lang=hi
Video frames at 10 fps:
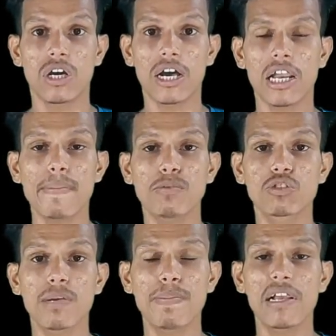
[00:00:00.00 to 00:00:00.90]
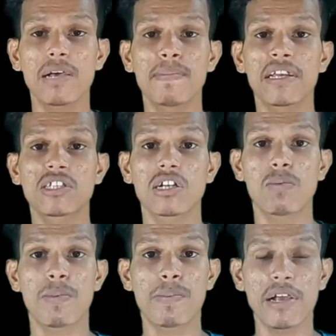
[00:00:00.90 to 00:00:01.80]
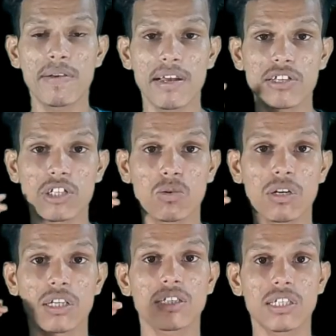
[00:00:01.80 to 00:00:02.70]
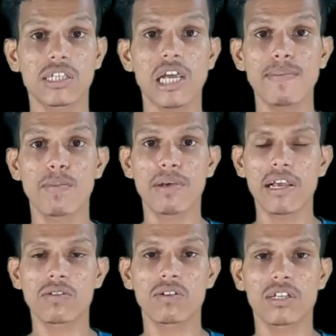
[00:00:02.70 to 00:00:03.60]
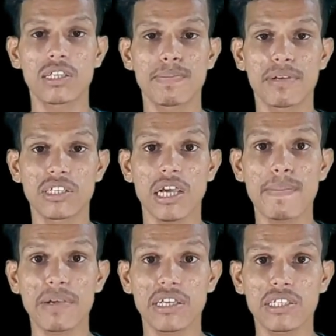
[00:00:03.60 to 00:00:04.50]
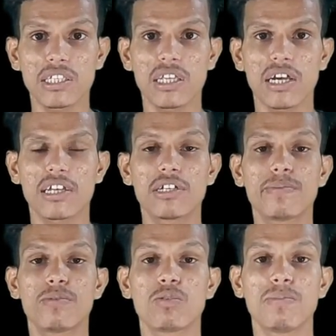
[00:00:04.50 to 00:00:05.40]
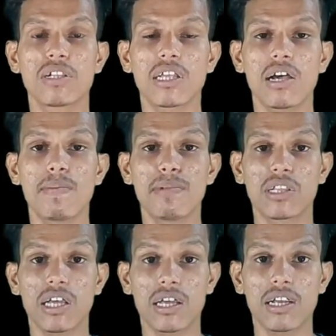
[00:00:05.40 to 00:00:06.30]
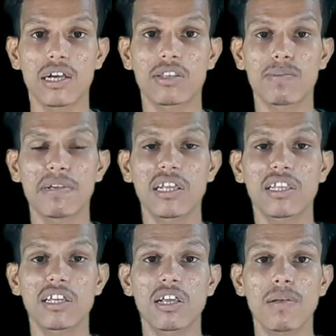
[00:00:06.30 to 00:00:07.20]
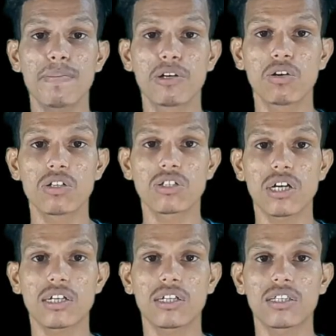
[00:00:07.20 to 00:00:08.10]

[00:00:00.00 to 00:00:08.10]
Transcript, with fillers: तो अगर आप उससे पहले मेरे चैनल पर पहली बार आए चैनल कर दे सब्सक्राइब और बेल आइकन कर दे पे तो यहाँ पे इसी तरह क्रिएटिव वीडियो मिलता है मिलता रहेगा तो बिना देरी के लिए वीडियो स्टार्ट